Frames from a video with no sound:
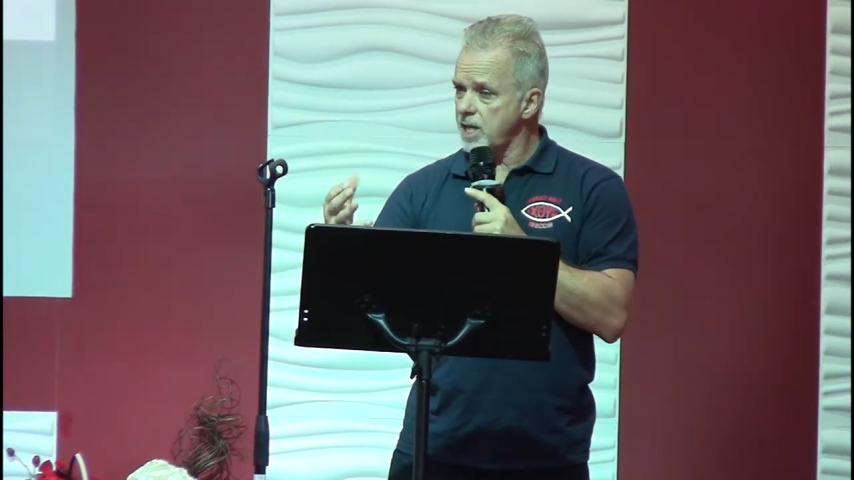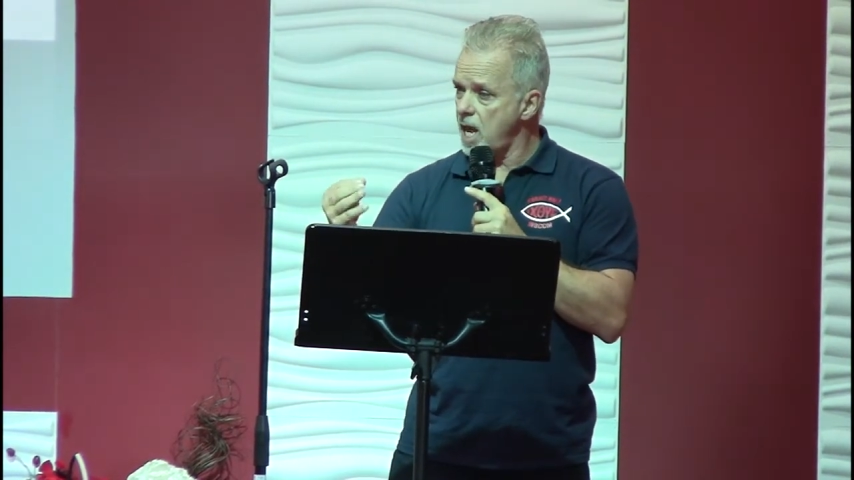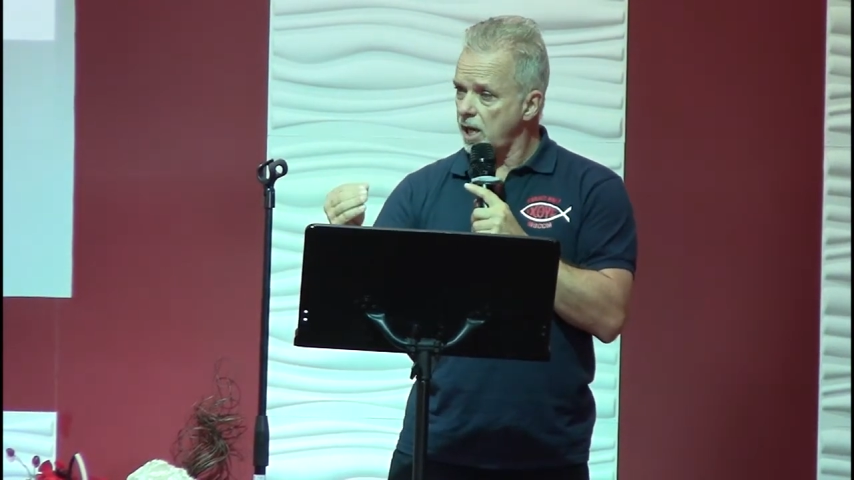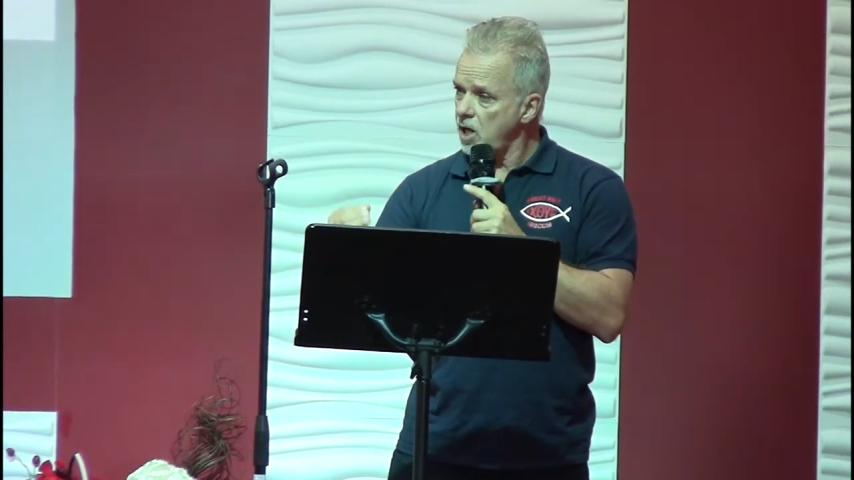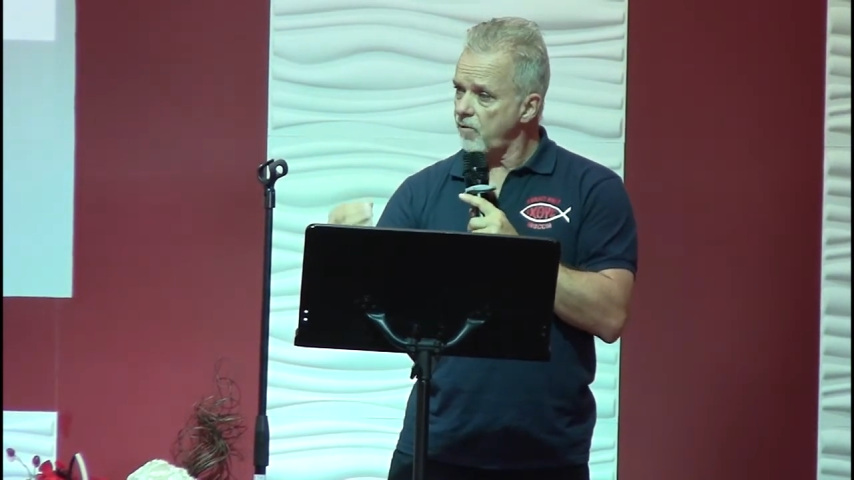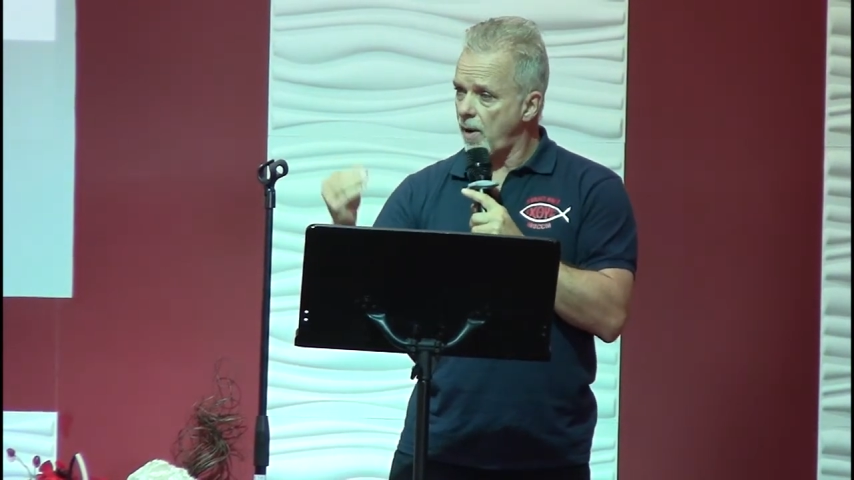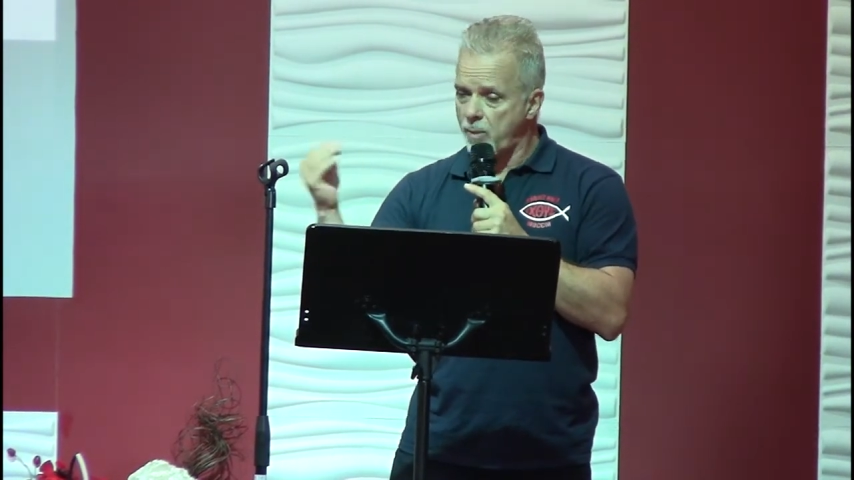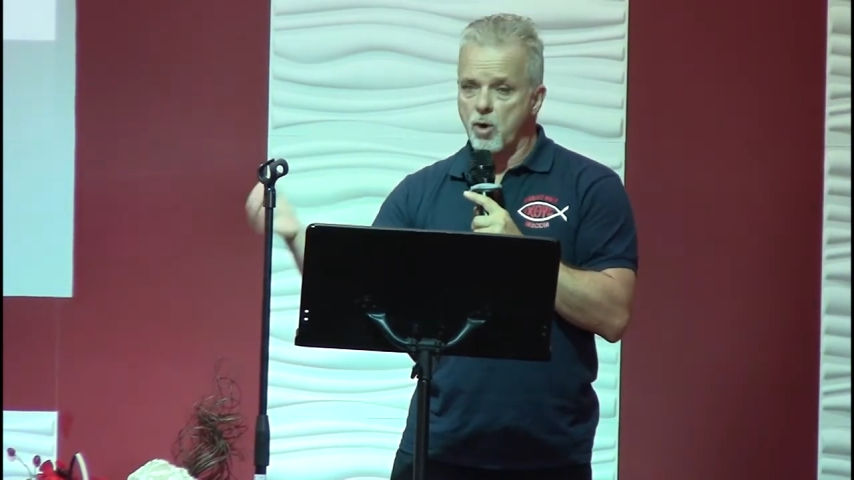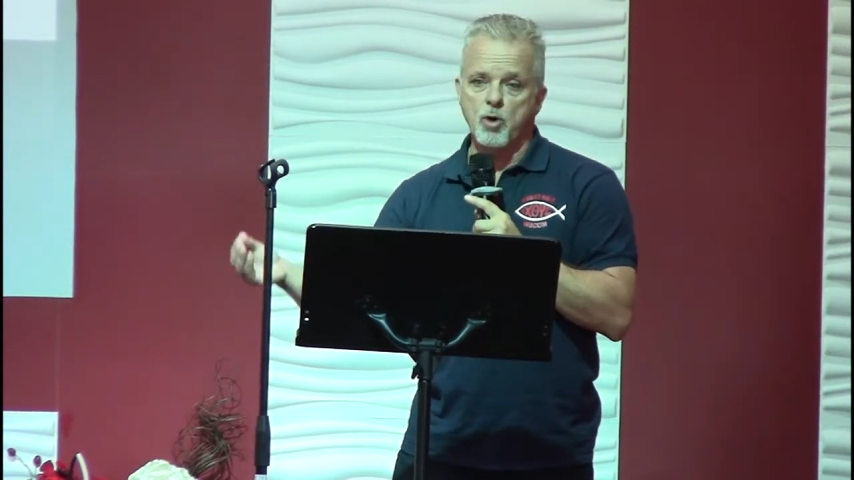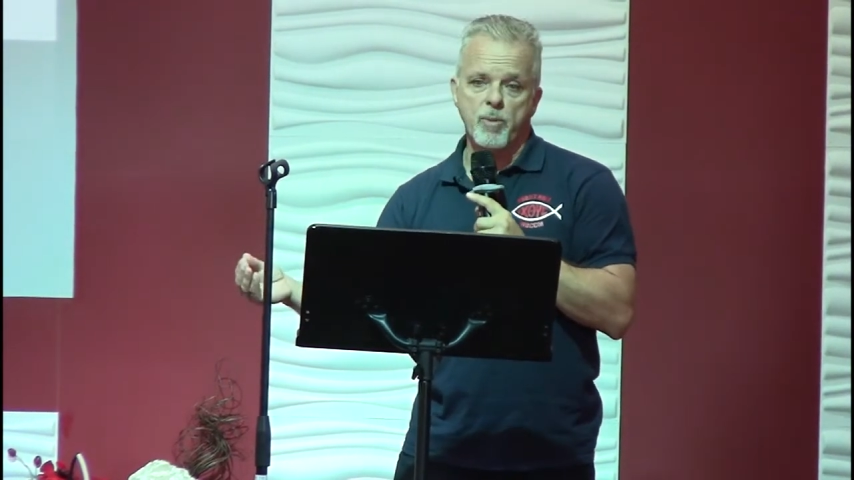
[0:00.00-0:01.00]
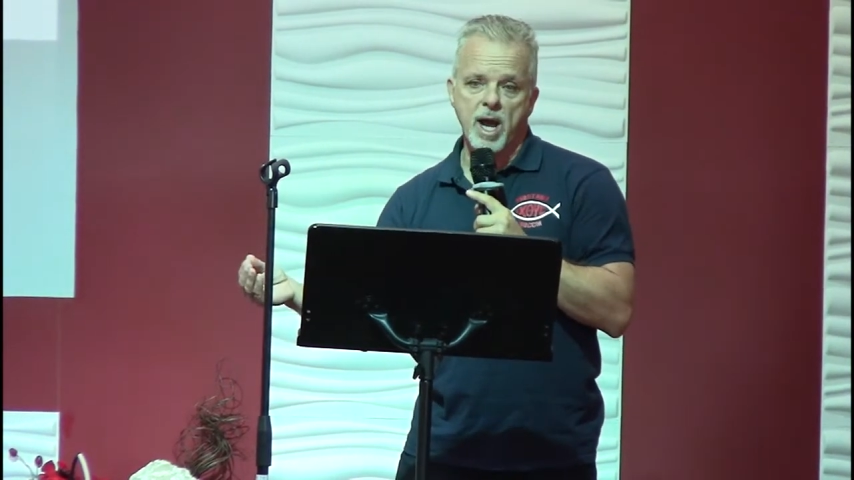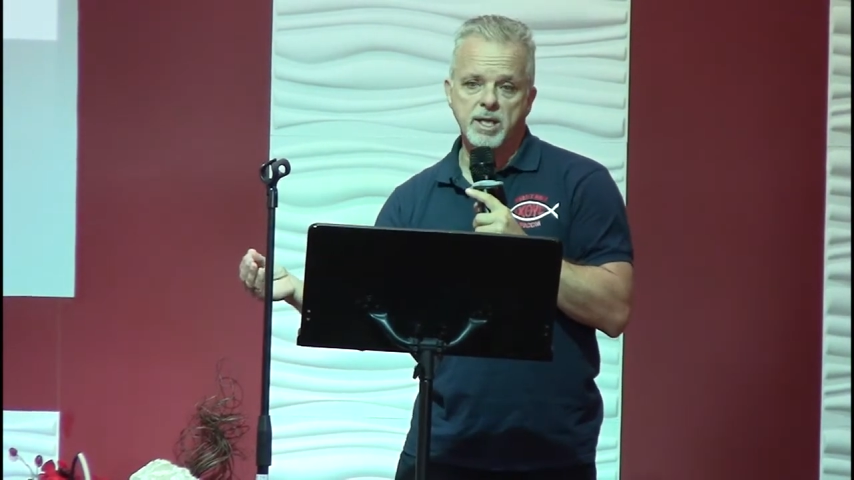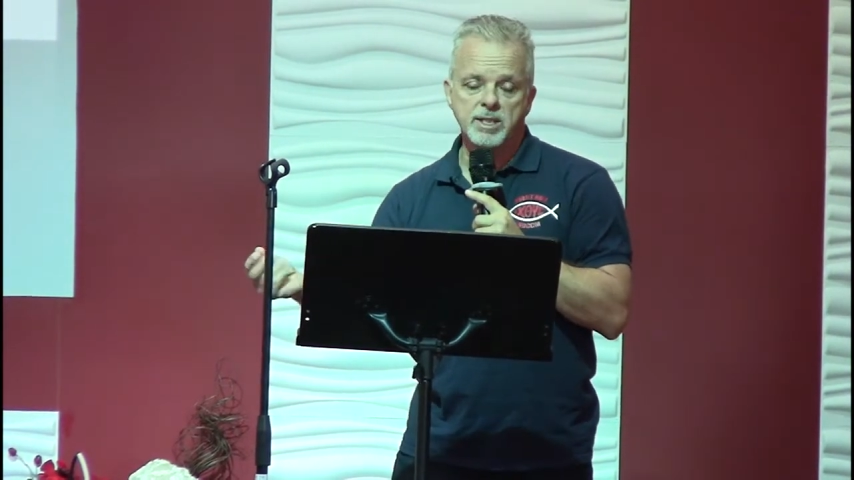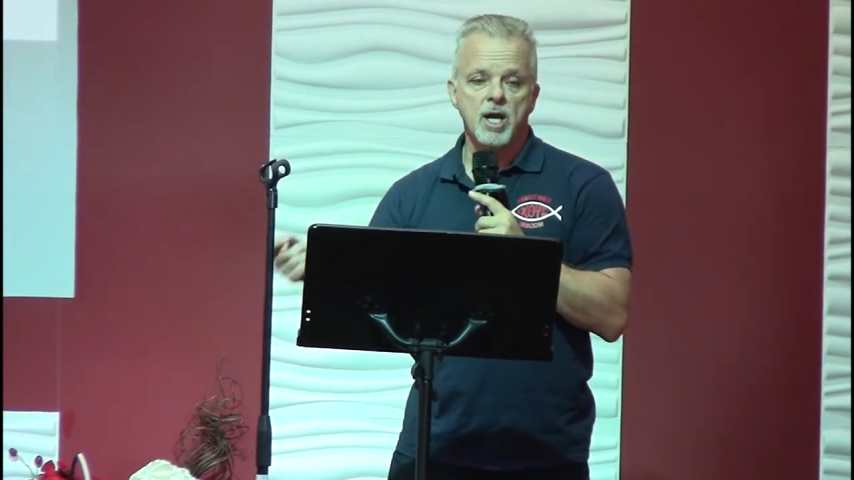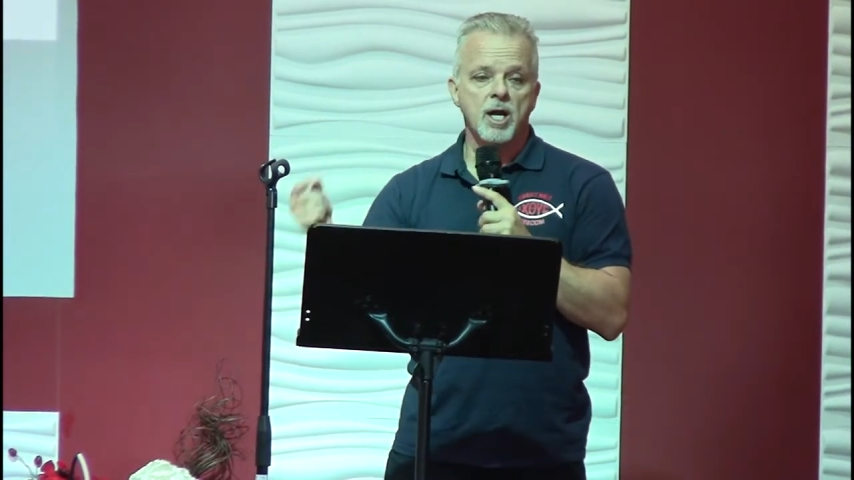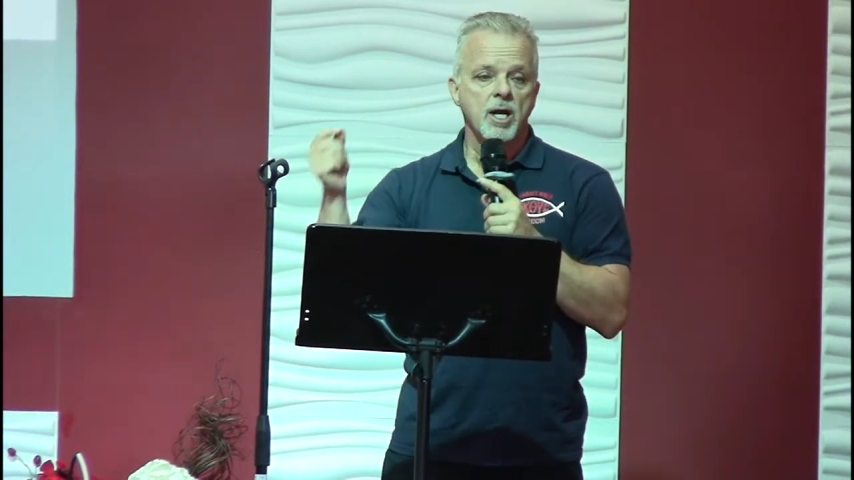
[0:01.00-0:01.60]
qui arrive à Port-au-Prince.